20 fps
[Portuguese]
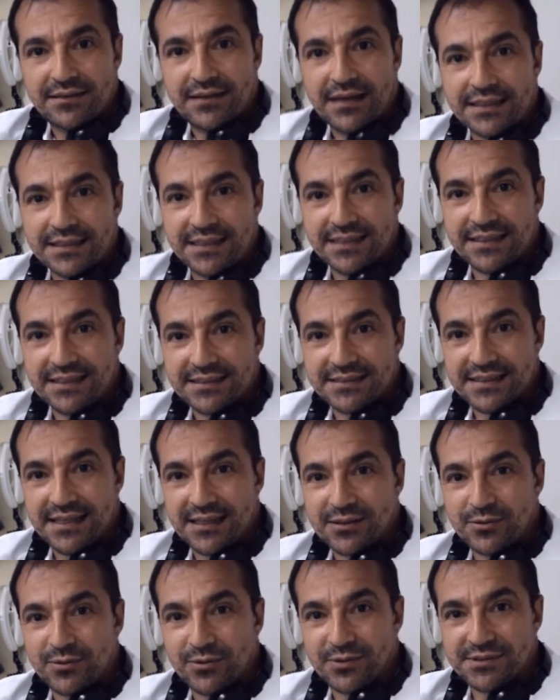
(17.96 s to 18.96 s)
Agradecer
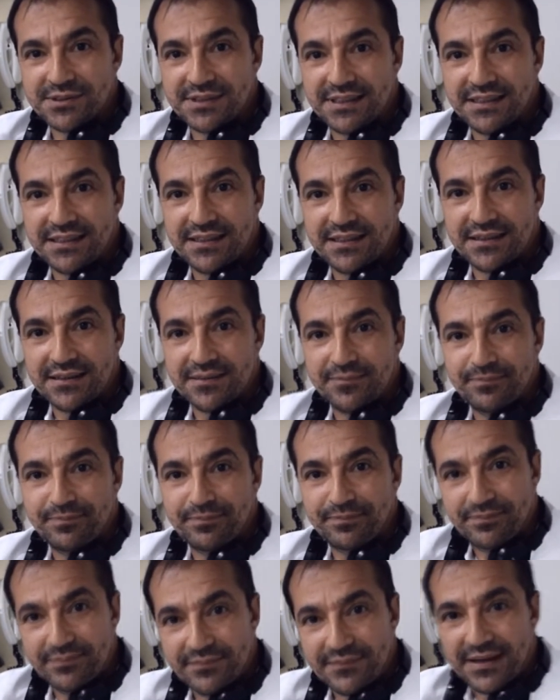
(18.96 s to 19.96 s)
a todos que
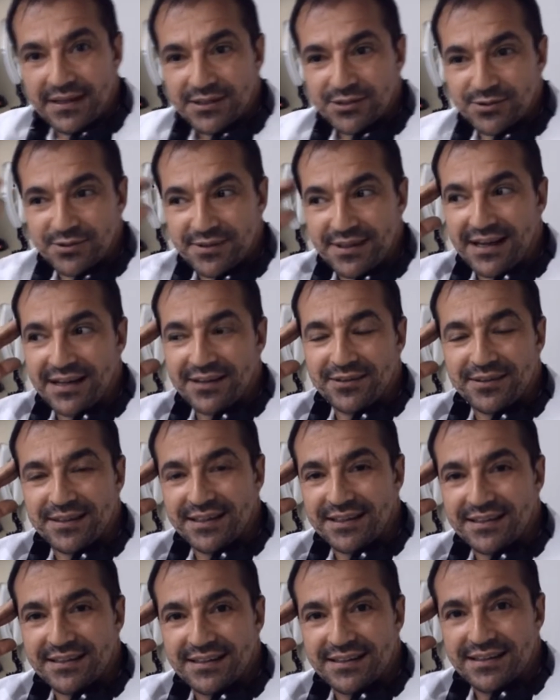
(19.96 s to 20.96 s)
ajudaram,
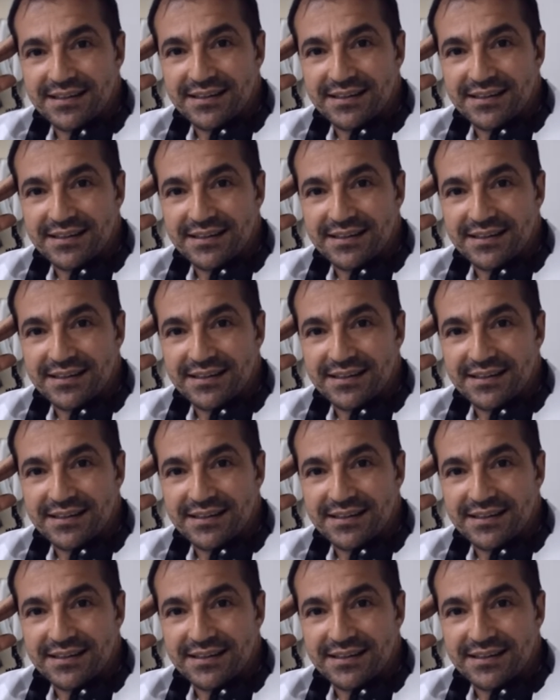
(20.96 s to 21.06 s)
né?